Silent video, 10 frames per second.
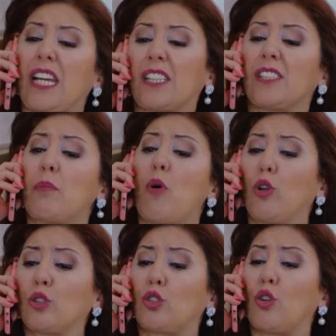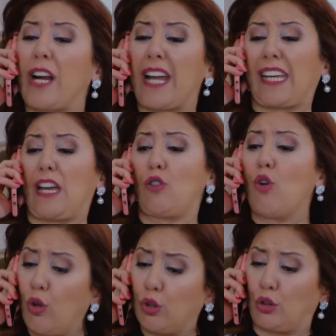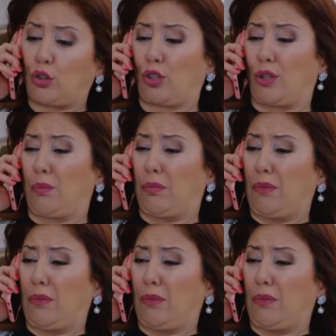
yanında bonus olarak geliyor oğlucuğum.